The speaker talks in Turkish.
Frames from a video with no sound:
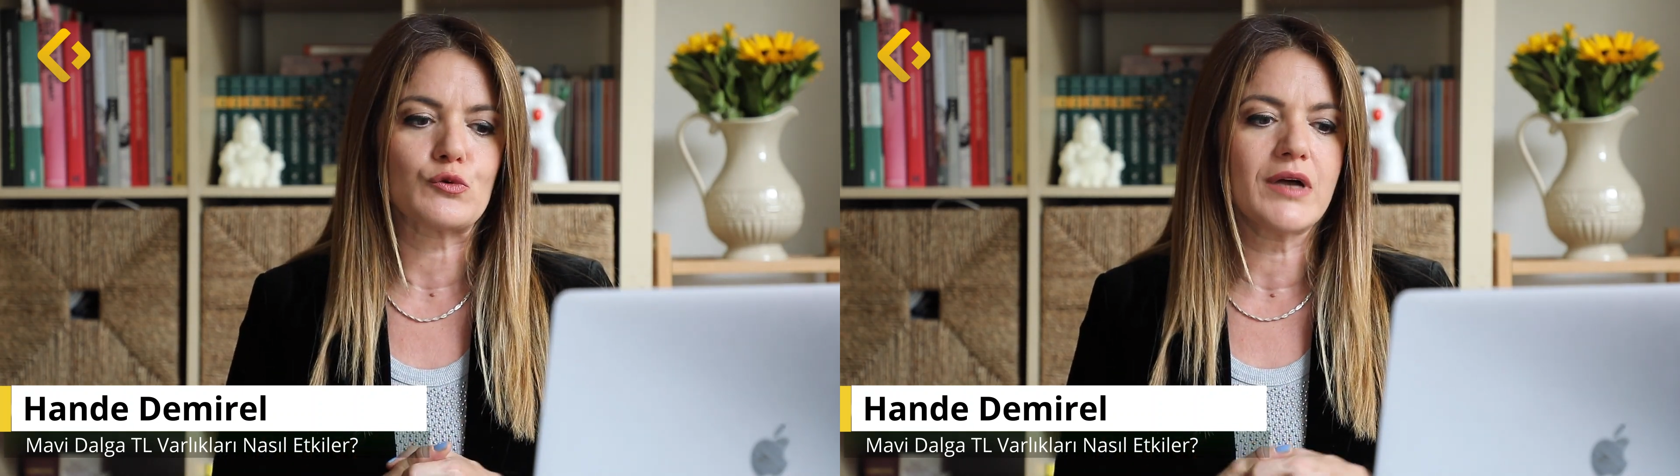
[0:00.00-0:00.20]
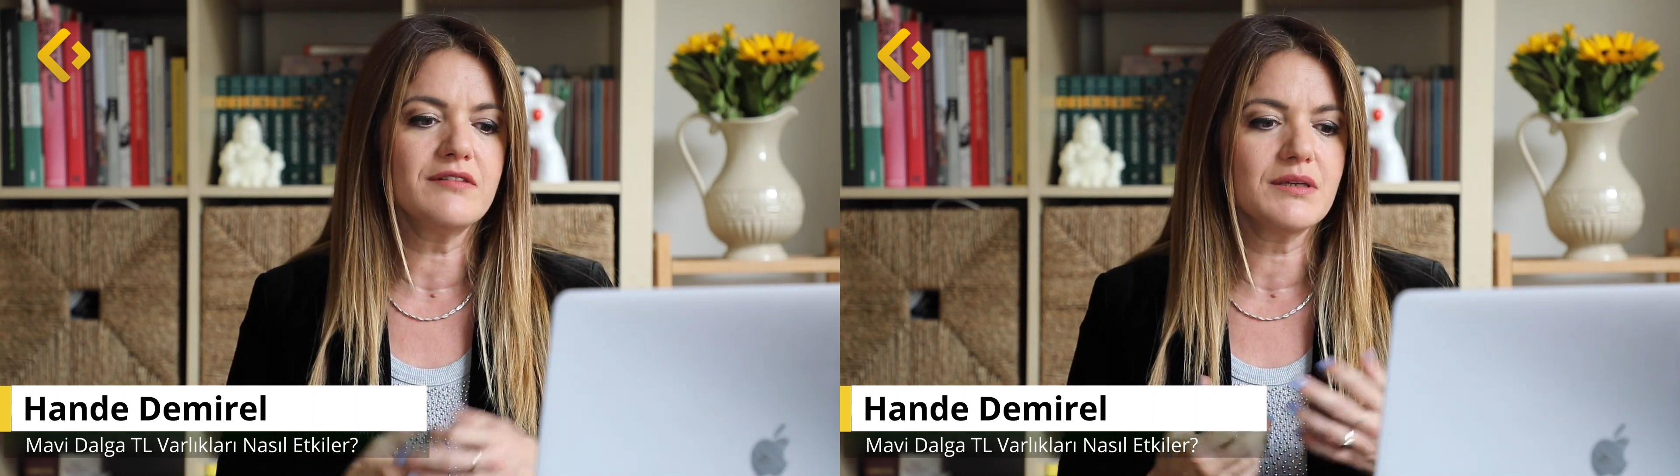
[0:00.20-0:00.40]

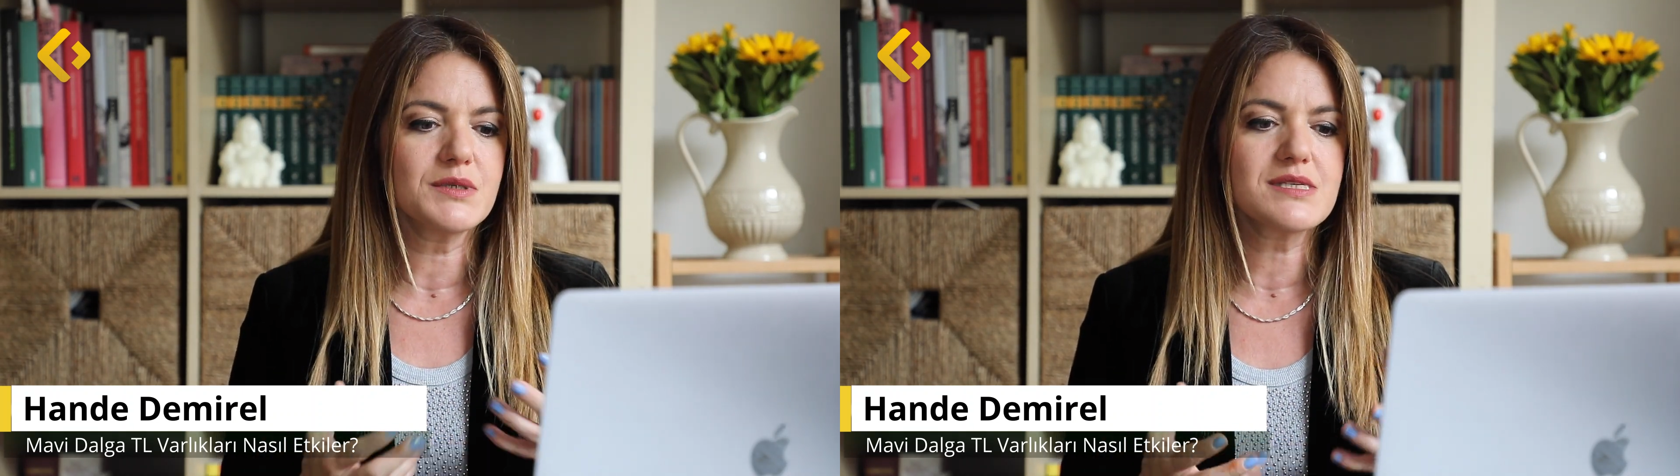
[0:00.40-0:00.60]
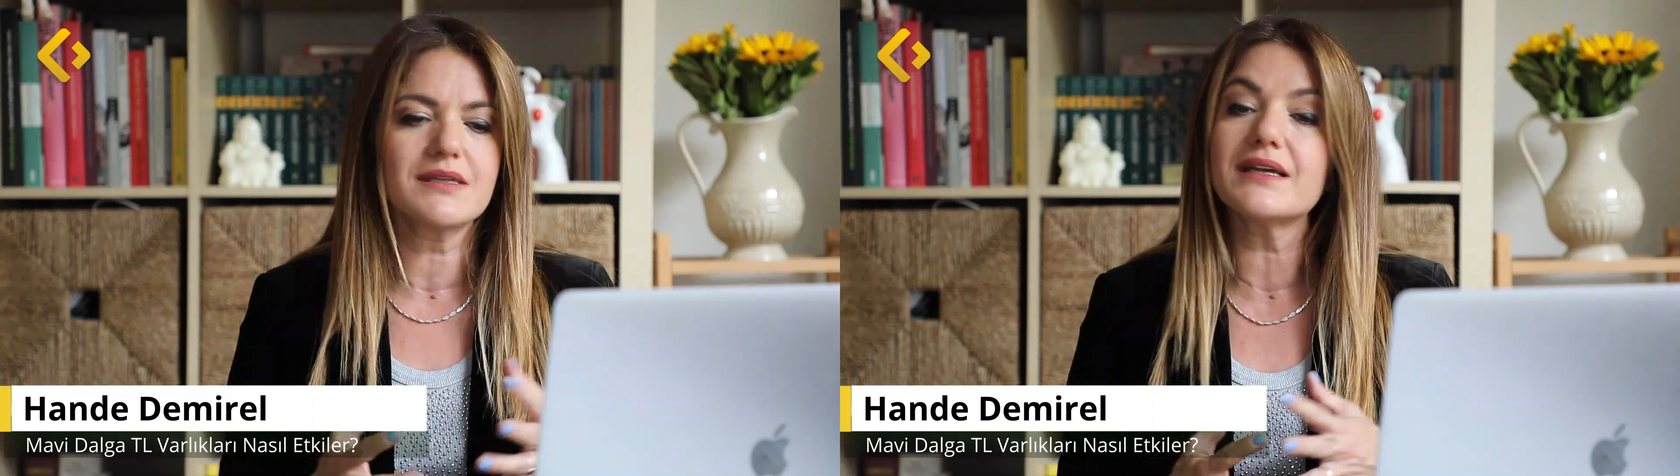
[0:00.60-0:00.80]
bunlar ve
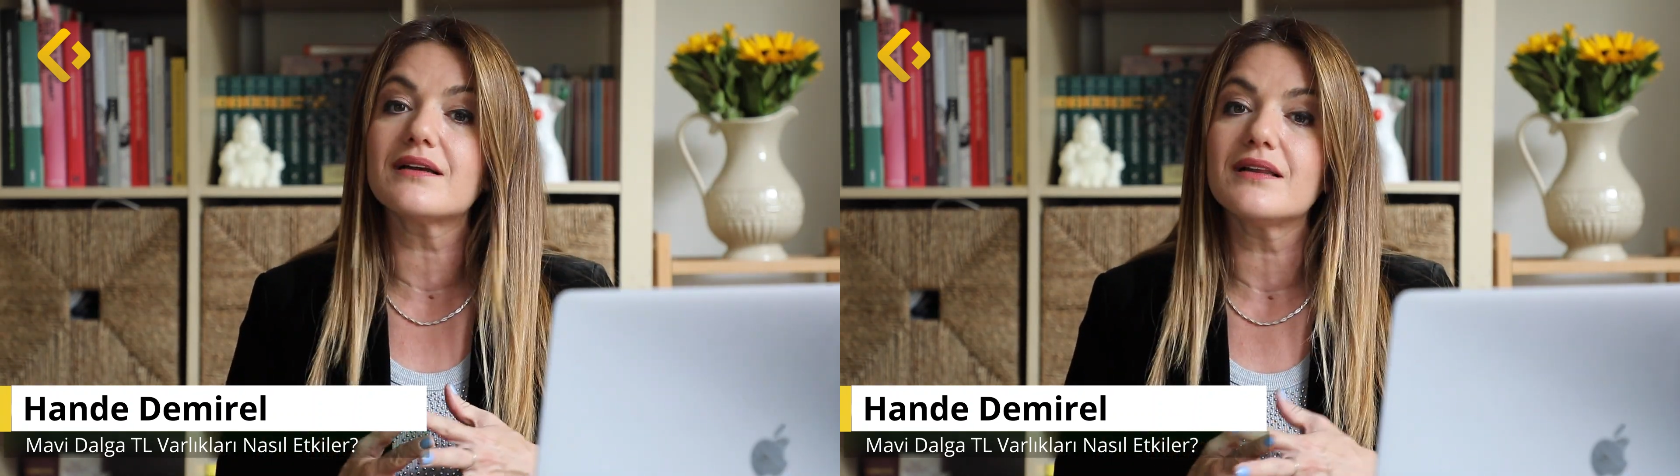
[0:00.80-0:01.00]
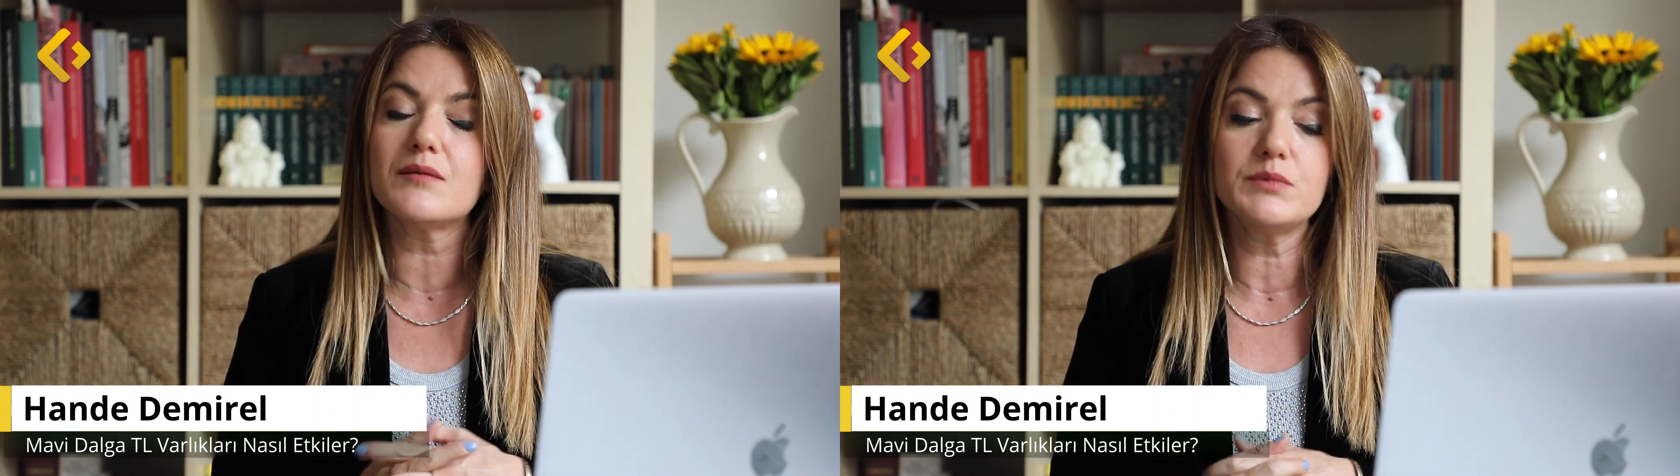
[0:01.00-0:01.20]
basında
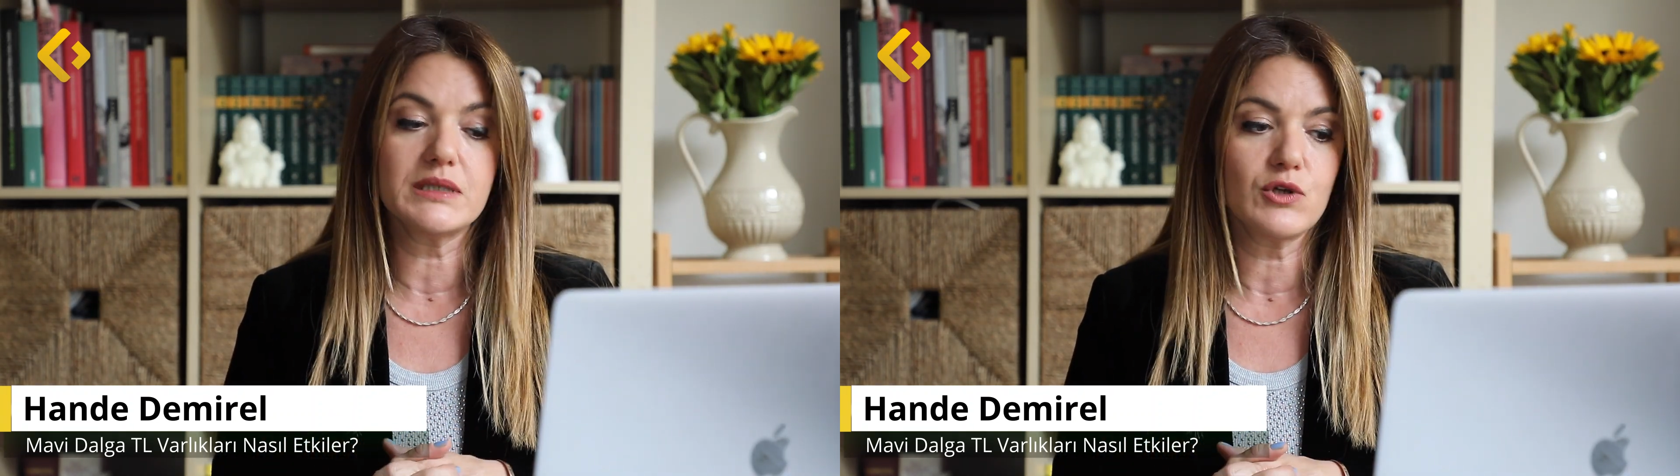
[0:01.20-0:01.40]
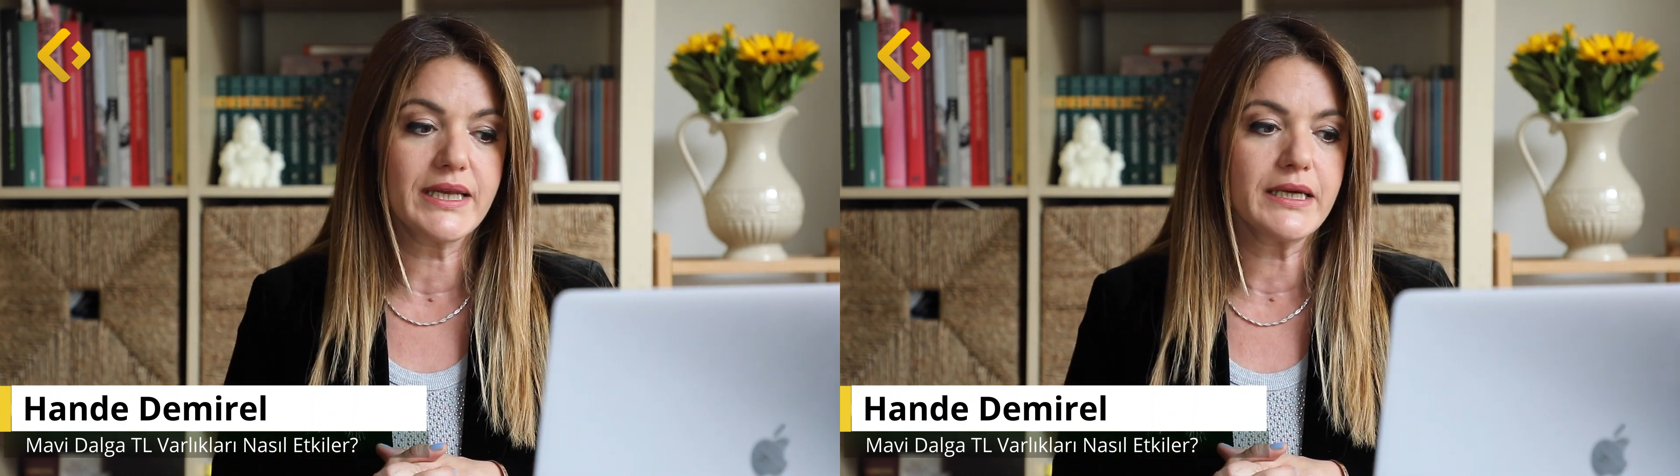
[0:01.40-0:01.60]
yer alan
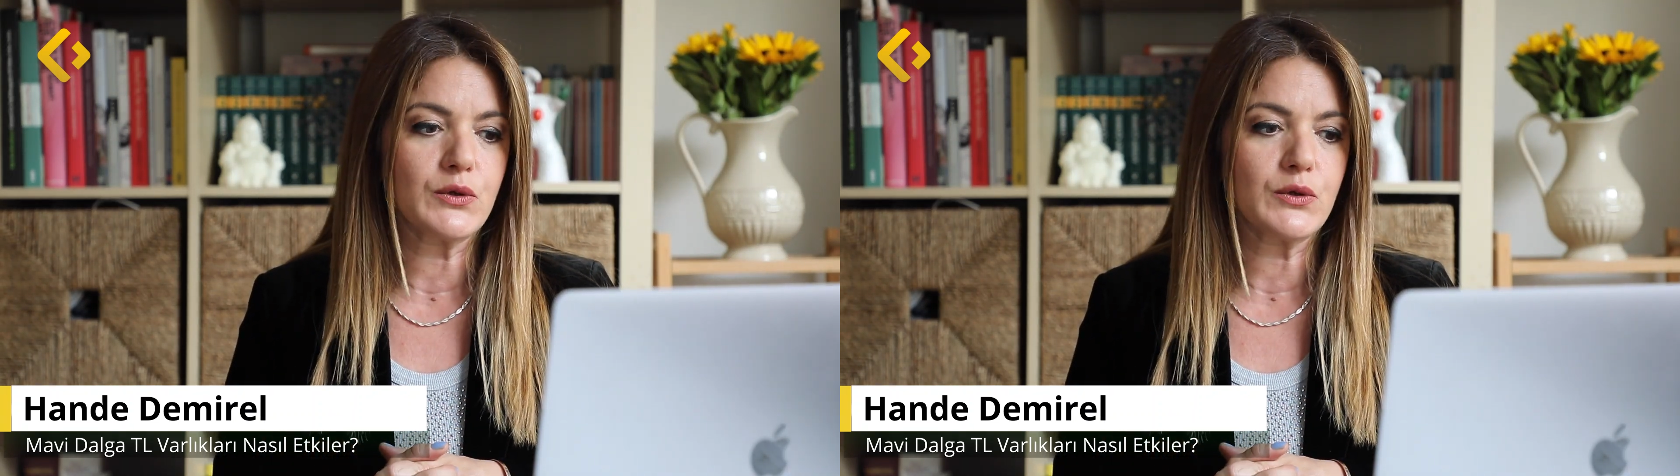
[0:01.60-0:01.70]
bilgilere